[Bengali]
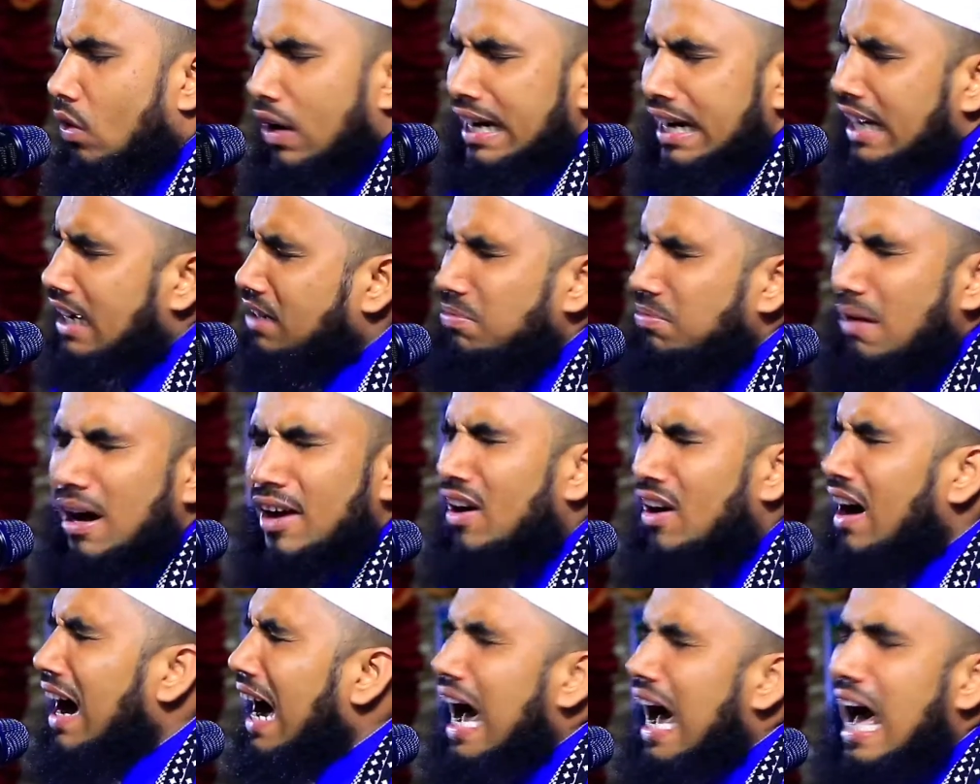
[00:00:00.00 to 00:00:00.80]
অনেক
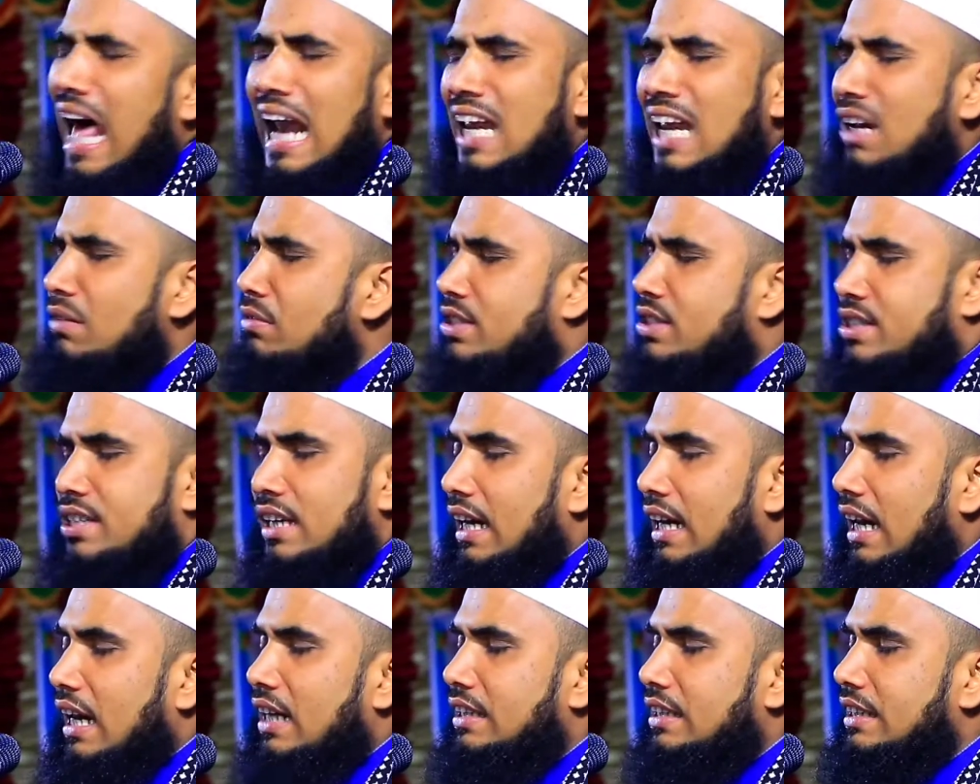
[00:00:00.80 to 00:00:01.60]
বড় আলেম
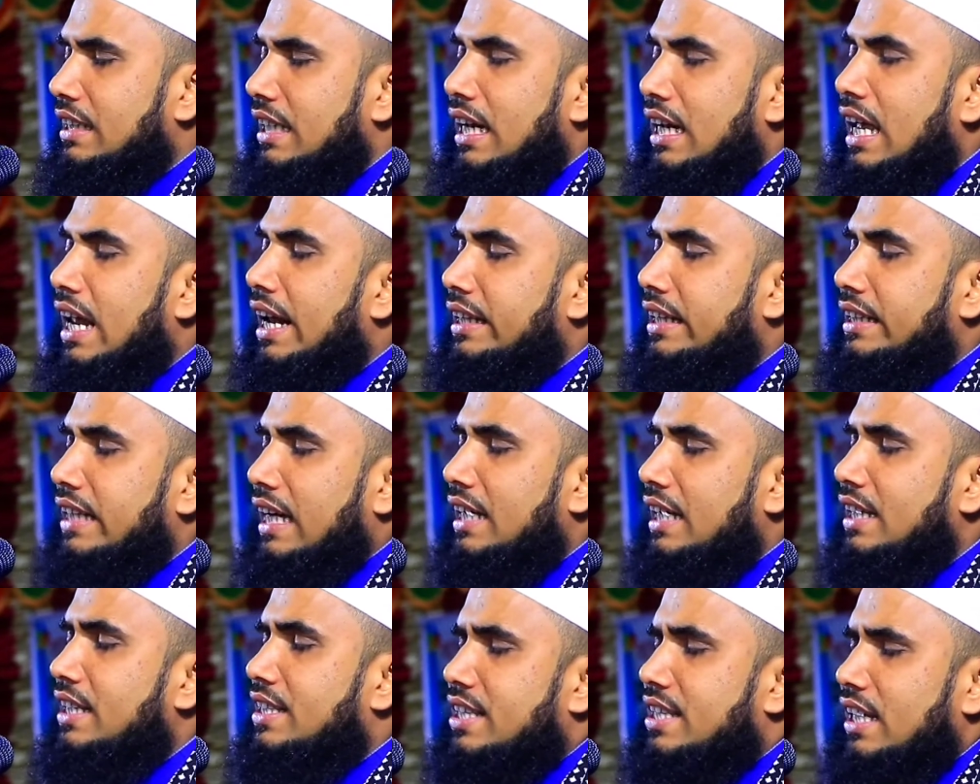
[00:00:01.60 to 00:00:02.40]
ছিলেন দিনের
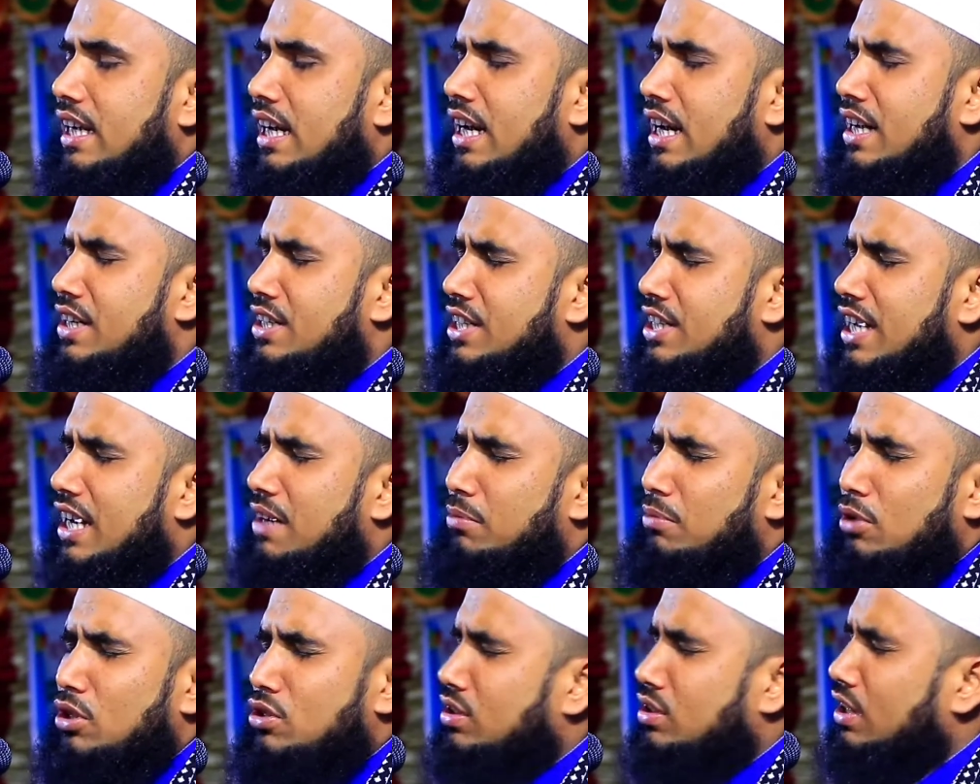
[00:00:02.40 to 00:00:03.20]
দায়ী ছিলেন যে
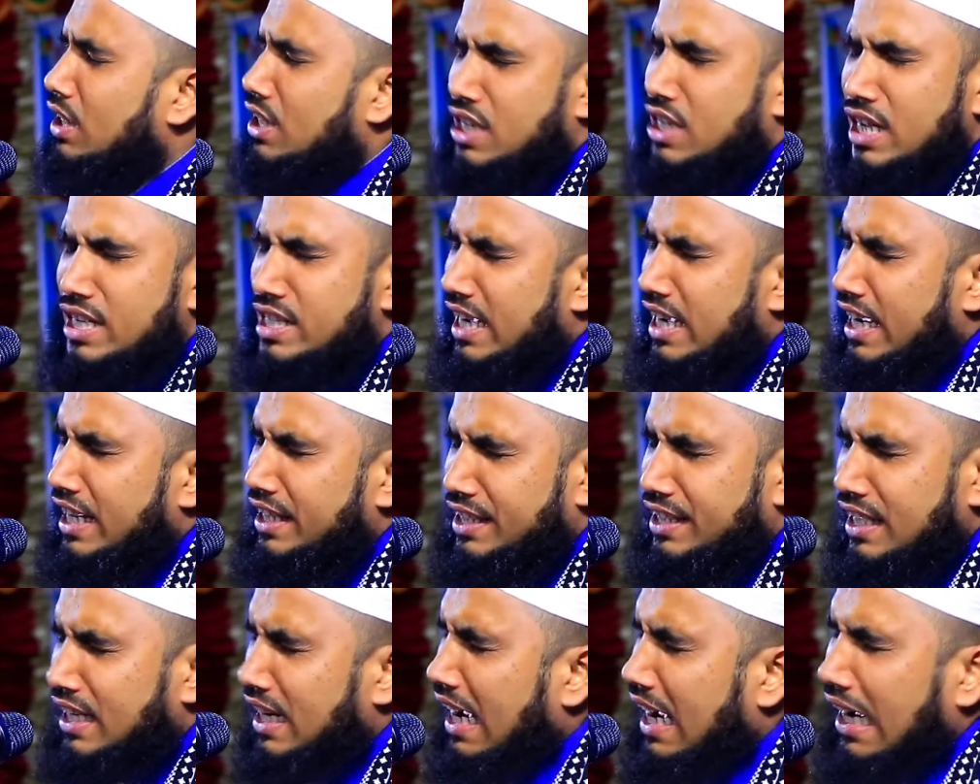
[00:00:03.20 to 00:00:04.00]
মসজিদে
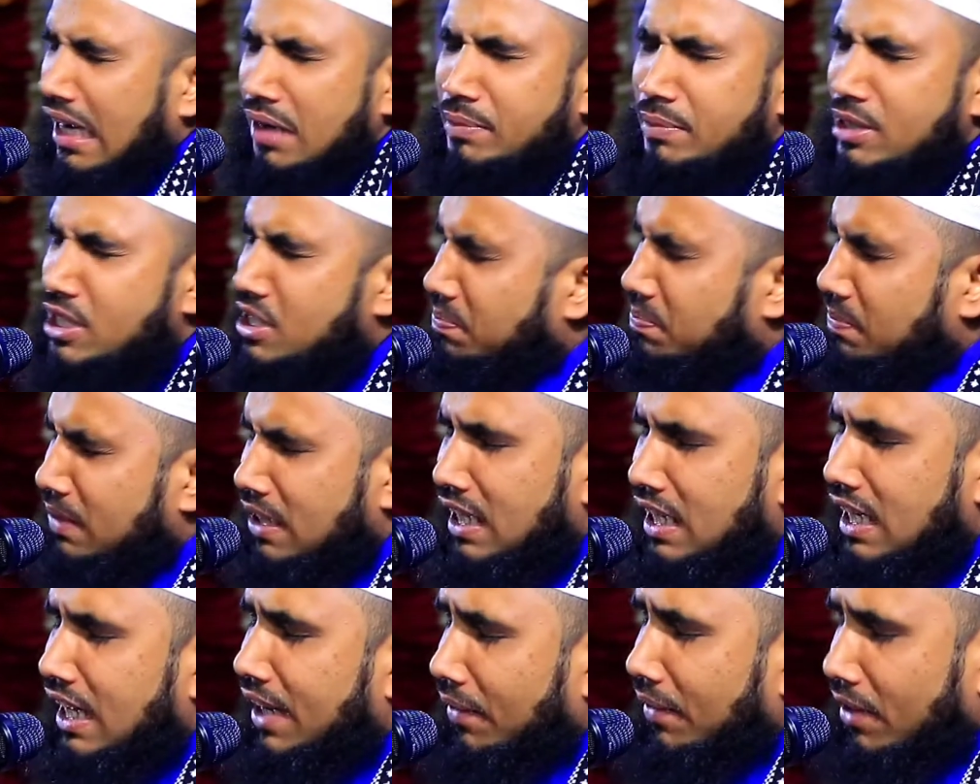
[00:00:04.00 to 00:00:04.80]
যাইতেন আগে
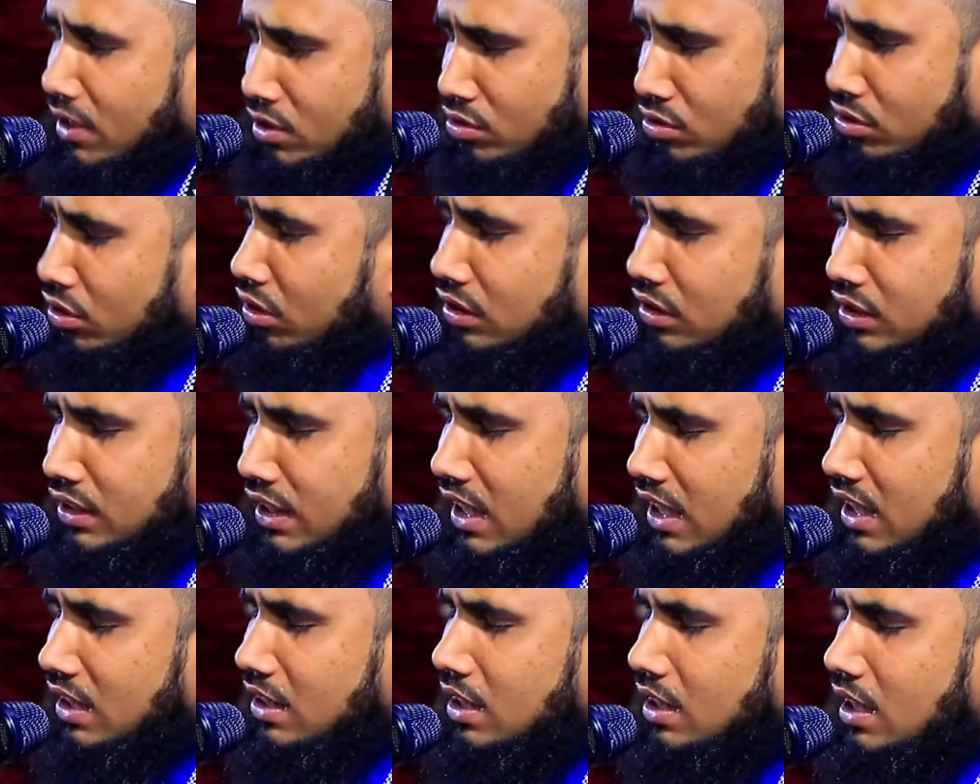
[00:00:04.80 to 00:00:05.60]
বিসমিল্লার ওয়াজ
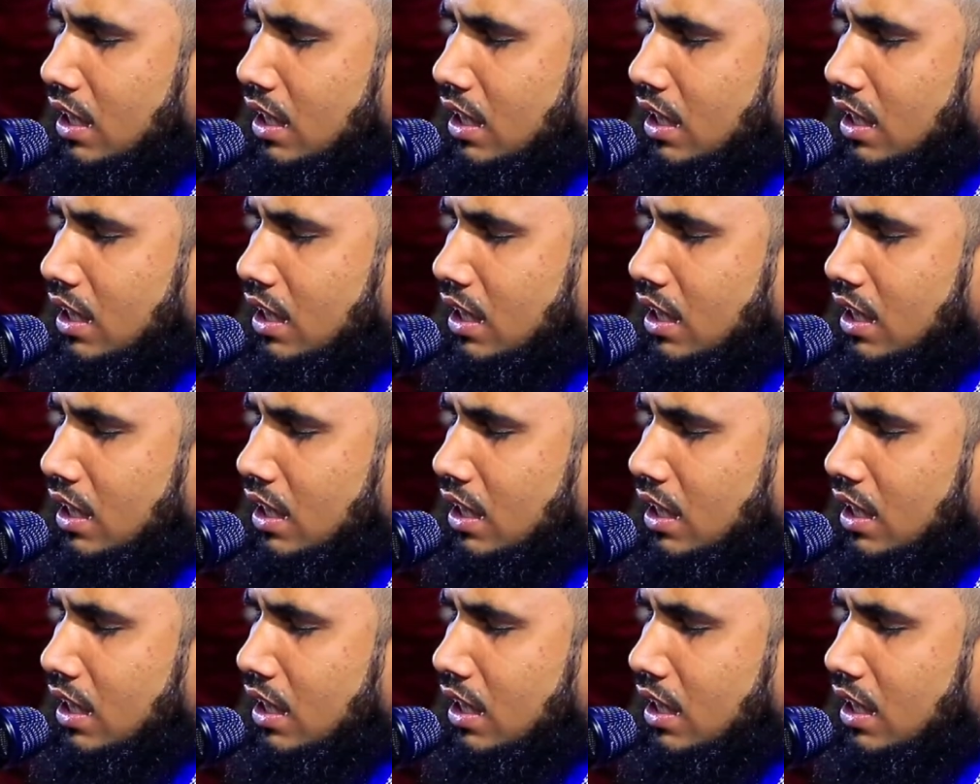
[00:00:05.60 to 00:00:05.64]
করতেন